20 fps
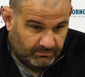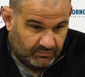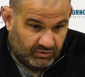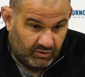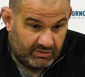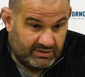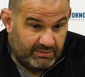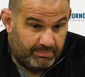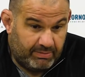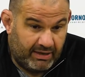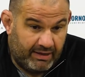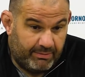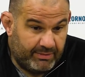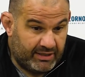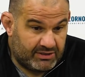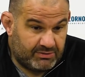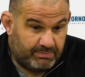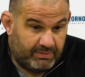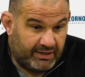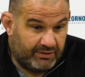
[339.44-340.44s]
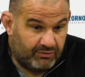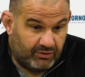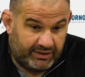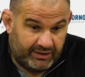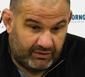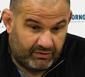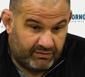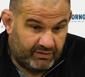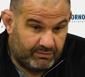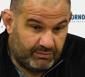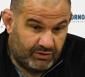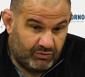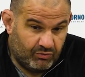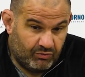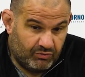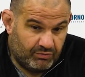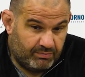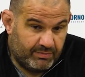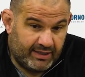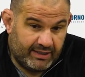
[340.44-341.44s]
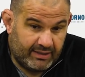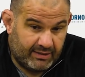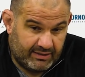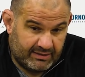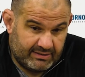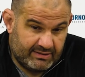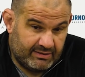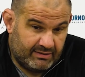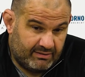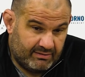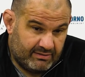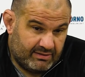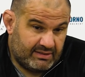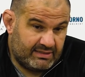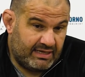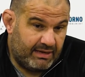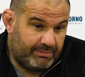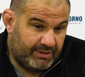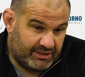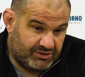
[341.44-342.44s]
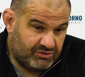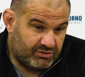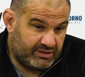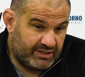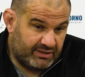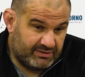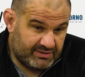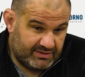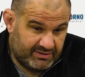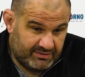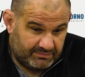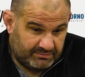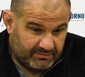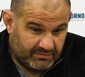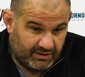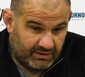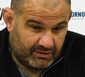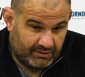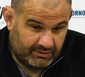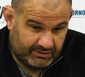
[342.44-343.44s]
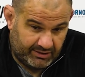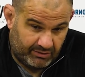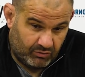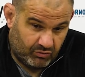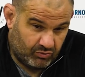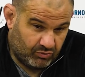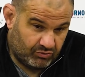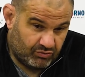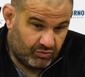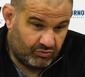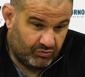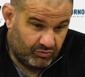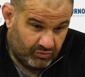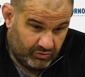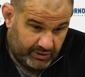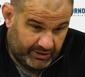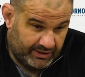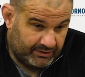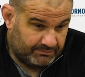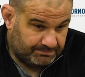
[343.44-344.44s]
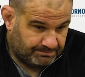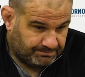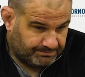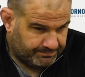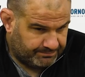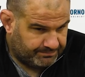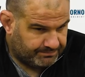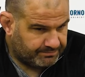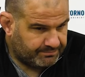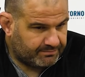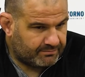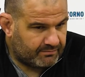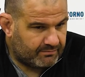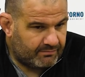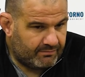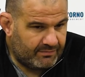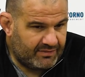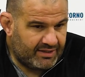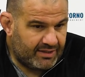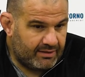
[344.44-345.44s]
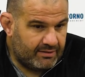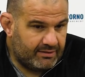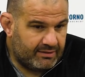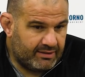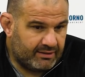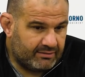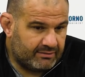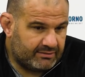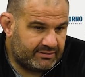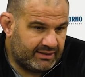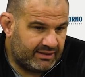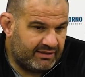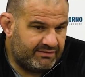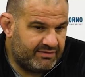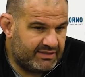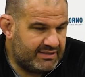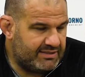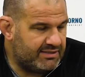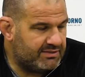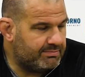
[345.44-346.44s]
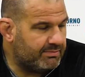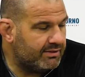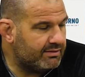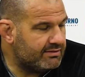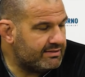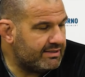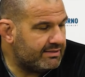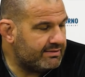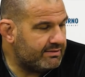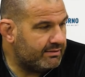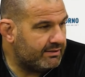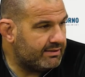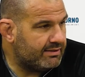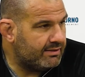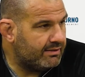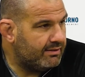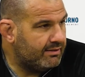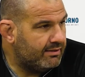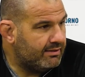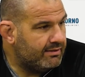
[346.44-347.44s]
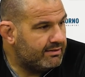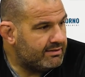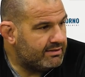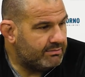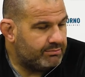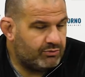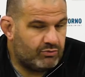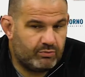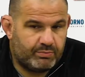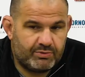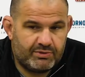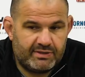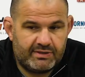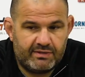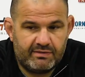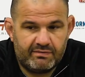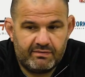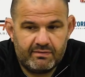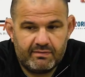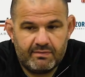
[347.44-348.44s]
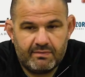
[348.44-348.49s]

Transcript: Donc c'est pas un match plein de 80 minutes, mais c'est un match dense dans, le contenu et dans, dans, dans l'investissement, ça c'est, plutôt positif.